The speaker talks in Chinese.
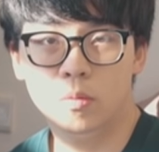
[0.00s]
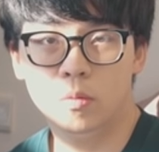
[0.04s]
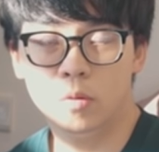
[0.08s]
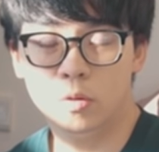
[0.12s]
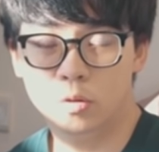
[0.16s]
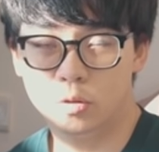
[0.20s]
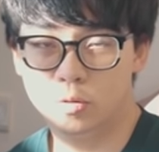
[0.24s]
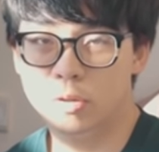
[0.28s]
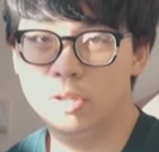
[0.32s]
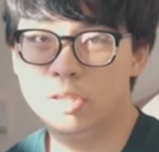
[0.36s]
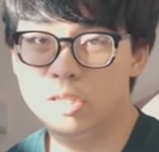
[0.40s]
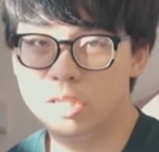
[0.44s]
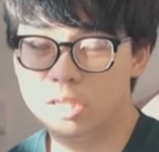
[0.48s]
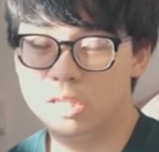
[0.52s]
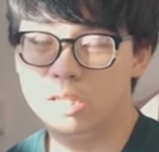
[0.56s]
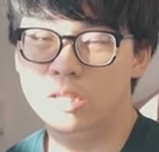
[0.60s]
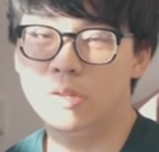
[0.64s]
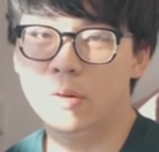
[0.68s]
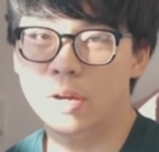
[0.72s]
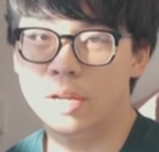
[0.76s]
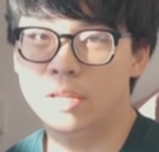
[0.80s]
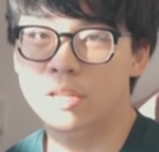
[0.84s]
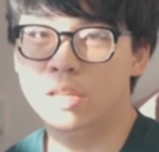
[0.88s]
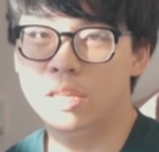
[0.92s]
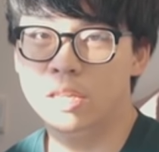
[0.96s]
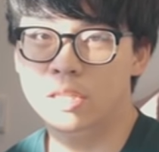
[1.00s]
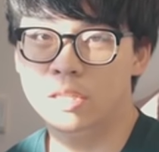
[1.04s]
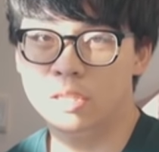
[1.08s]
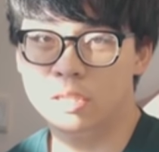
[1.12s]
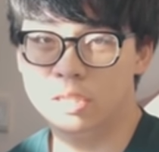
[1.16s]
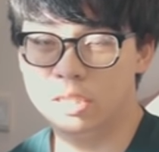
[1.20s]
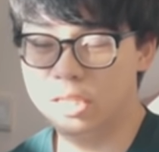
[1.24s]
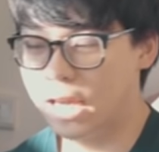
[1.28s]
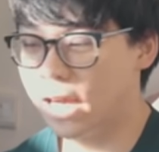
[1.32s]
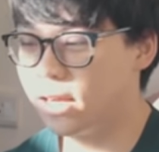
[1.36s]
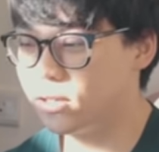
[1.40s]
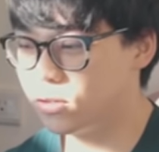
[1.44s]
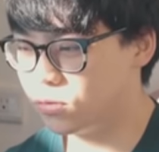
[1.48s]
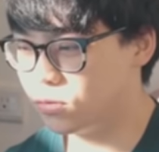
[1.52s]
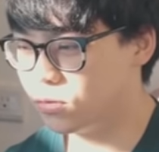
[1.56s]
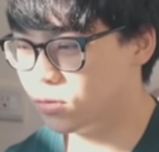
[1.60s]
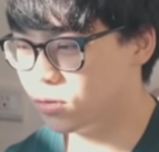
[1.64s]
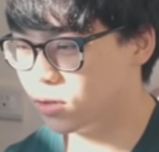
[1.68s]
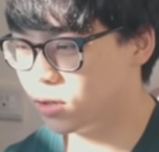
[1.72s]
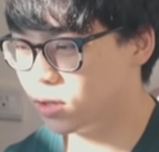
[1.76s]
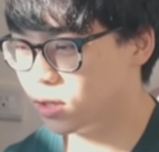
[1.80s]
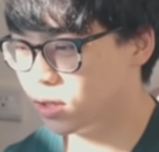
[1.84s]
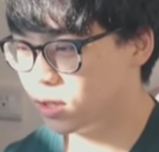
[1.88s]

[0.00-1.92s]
我最喜欢的一个家具。